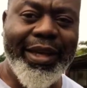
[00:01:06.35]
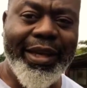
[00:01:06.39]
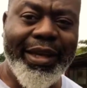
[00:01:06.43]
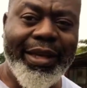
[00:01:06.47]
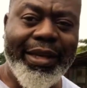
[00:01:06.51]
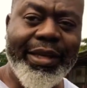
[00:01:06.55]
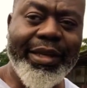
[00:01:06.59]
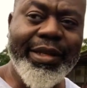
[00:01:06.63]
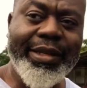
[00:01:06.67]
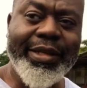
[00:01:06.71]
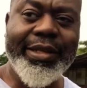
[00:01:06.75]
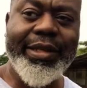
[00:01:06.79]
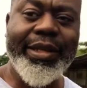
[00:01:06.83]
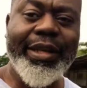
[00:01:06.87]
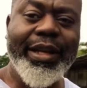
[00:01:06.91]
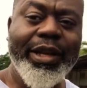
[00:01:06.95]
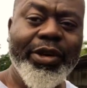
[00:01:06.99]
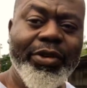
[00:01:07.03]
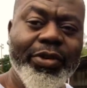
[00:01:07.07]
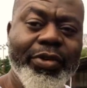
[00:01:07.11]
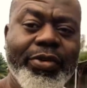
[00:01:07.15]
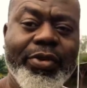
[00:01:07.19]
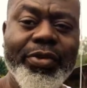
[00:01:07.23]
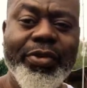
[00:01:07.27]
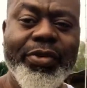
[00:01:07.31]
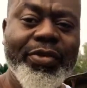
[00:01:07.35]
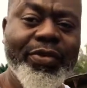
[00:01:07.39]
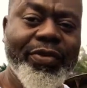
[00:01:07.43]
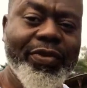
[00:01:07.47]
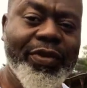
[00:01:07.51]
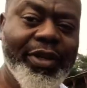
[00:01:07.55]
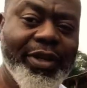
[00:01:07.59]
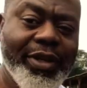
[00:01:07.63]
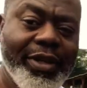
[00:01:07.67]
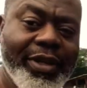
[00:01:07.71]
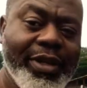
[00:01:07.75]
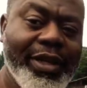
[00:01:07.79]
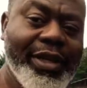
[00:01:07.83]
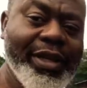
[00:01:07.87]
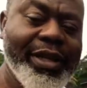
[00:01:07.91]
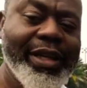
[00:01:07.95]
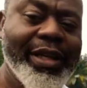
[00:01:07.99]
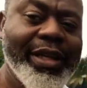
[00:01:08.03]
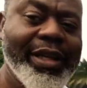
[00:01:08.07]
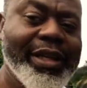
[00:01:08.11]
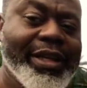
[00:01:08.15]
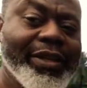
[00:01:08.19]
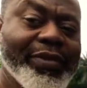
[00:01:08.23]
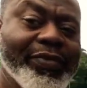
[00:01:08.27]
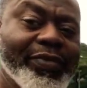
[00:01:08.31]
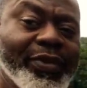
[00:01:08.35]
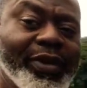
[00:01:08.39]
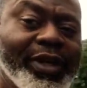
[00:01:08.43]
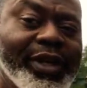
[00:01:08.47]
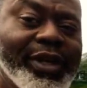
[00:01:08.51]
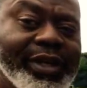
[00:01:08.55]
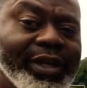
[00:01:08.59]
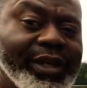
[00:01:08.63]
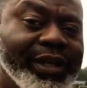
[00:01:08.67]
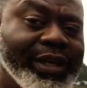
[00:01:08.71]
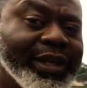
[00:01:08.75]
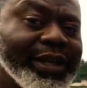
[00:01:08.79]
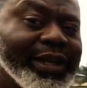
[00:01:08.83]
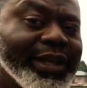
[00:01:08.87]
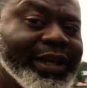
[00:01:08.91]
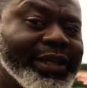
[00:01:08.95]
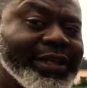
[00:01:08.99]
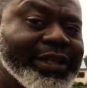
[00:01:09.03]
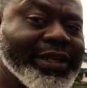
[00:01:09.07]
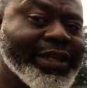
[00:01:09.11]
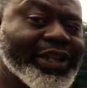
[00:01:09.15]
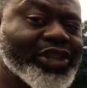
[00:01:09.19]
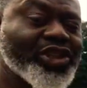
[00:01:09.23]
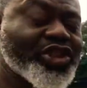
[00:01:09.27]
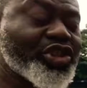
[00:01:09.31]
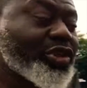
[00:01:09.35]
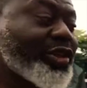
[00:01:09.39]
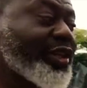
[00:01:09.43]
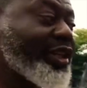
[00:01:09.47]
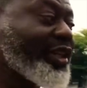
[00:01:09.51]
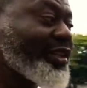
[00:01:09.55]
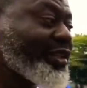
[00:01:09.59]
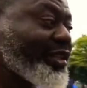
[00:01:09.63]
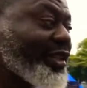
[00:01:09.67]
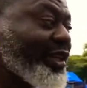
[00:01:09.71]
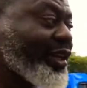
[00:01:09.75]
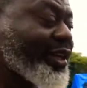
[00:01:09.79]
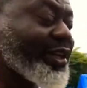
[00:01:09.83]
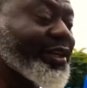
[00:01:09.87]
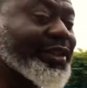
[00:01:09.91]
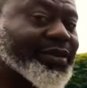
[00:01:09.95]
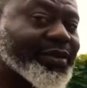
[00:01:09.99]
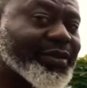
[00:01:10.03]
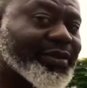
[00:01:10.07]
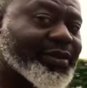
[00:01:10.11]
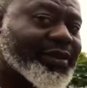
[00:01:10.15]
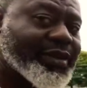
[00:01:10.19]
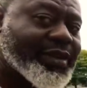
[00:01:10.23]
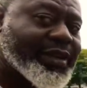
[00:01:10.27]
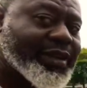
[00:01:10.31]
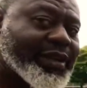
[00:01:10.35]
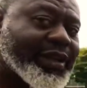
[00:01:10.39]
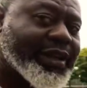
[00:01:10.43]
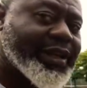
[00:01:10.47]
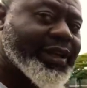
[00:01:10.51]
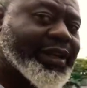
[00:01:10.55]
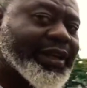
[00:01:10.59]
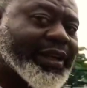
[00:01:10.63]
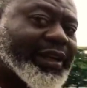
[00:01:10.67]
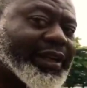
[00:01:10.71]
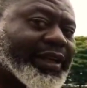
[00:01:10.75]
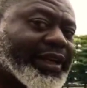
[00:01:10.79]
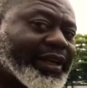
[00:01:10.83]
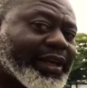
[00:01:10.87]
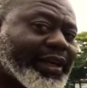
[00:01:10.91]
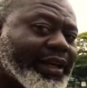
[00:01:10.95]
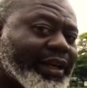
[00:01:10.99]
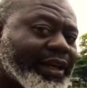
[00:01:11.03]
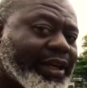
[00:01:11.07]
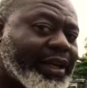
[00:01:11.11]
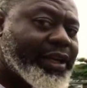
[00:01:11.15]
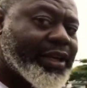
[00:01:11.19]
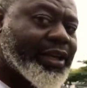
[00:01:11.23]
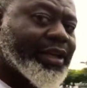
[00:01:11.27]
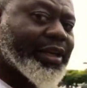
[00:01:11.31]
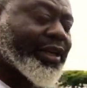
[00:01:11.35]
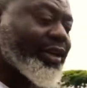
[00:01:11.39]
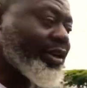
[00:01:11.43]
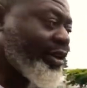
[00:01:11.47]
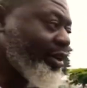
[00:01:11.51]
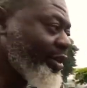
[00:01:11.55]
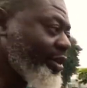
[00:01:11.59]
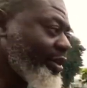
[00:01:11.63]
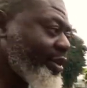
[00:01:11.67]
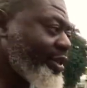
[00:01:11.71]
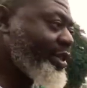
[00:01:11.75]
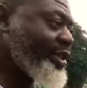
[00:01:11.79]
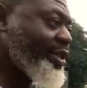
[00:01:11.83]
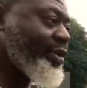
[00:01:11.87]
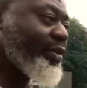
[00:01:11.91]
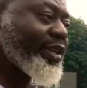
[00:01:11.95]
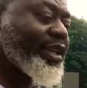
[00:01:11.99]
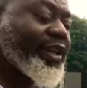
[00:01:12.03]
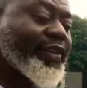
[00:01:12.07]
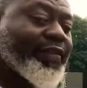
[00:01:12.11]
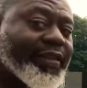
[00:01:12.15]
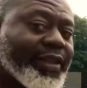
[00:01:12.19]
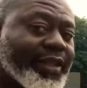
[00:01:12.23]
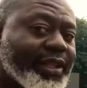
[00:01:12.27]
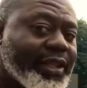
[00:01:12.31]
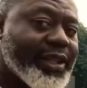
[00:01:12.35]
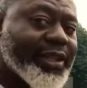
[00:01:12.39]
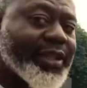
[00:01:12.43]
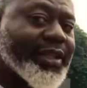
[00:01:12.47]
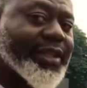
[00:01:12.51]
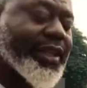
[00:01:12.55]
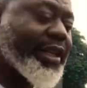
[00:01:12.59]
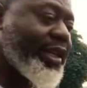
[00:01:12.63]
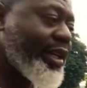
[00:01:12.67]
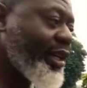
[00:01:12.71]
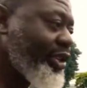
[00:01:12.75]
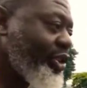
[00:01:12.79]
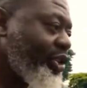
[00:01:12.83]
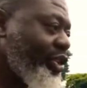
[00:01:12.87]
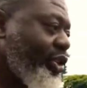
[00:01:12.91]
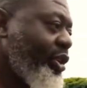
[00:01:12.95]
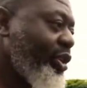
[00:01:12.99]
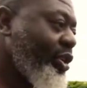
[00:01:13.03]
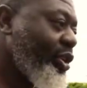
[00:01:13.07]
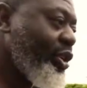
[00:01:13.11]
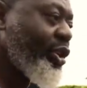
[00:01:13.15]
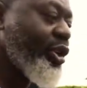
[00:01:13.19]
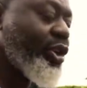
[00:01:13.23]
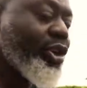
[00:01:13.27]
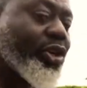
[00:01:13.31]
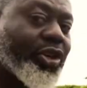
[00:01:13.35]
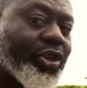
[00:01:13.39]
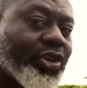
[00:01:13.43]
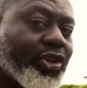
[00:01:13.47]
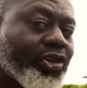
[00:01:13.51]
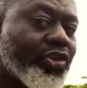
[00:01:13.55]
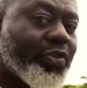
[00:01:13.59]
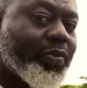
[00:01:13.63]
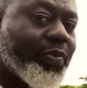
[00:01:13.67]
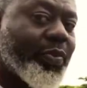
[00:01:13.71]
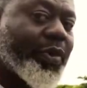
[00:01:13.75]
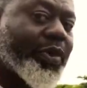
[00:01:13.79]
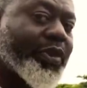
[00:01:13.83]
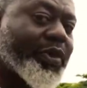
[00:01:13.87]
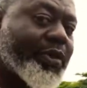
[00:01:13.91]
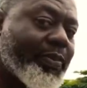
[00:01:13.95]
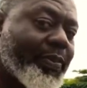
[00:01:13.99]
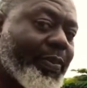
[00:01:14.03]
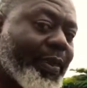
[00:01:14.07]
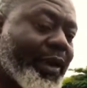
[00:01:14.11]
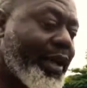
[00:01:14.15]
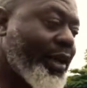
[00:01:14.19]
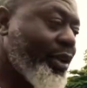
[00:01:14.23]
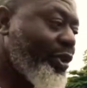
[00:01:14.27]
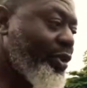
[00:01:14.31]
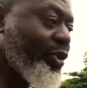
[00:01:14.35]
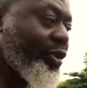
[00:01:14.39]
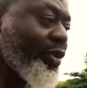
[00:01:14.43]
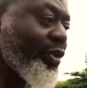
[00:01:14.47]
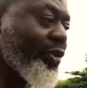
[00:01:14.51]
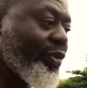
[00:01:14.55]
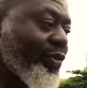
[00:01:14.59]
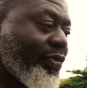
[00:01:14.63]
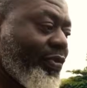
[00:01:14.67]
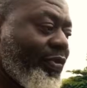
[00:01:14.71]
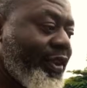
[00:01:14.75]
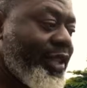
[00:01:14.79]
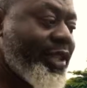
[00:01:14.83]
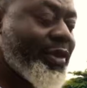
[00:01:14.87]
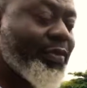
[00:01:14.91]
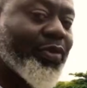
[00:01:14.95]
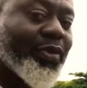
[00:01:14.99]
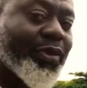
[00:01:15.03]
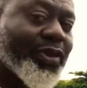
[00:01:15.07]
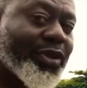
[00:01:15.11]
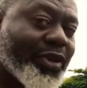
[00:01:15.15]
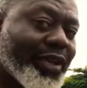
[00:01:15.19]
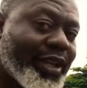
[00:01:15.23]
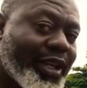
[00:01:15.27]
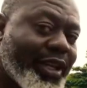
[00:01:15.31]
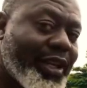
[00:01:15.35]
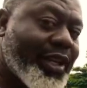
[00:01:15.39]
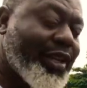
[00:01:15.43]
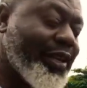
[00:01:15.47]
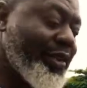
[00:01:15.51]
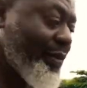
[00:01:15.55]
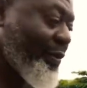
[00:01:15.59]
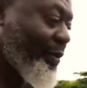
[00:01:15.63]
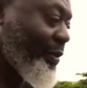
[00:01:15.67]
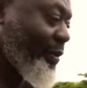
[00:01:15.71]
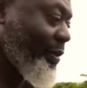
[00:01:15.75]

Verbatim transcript: Et c'est là que souvent, des fois, la jeunesse qui a raison. Euh, si on avait été sage, je ne pense pas que Facebook serait né.